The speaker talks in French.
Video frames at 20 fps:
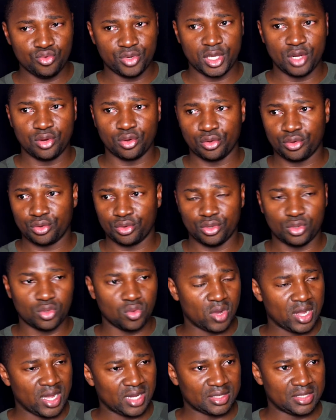qu'ils recrutent
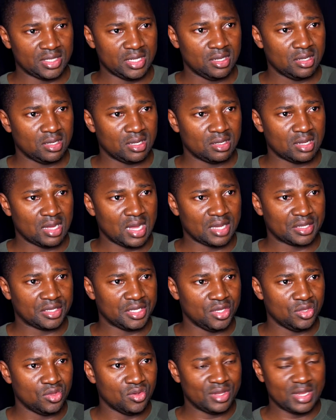au quartier à
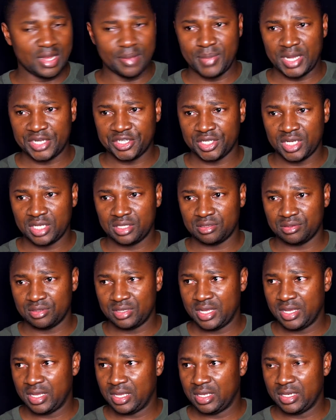qui ils donnent des machettes,
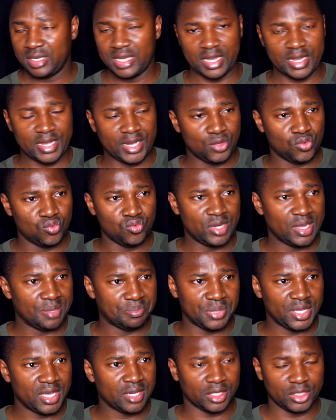des, des, cailloux, des
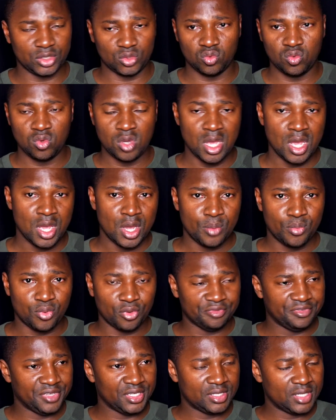pierres et tout,
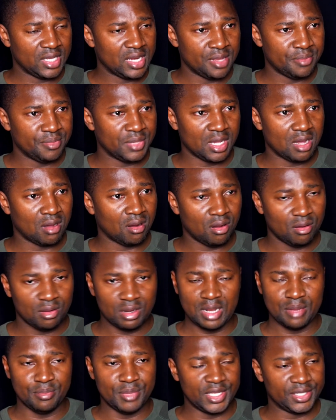pour viser les migrants,
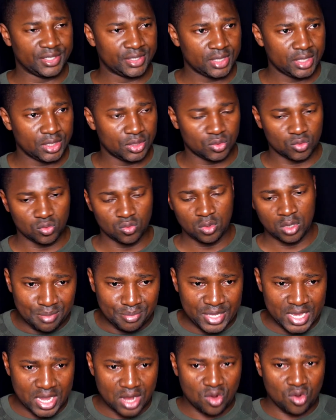les blessés et tout.
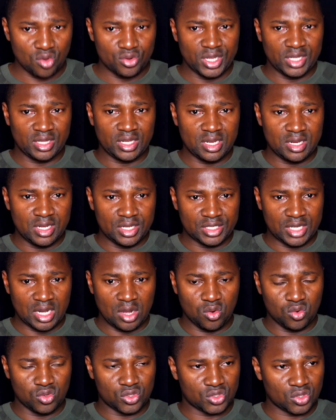Bien qu'on était déjà
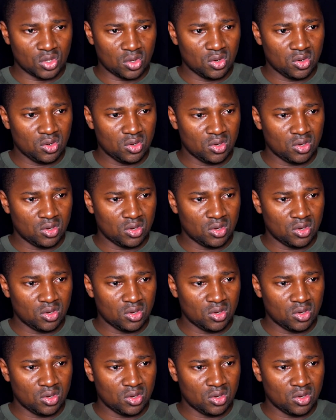au sol,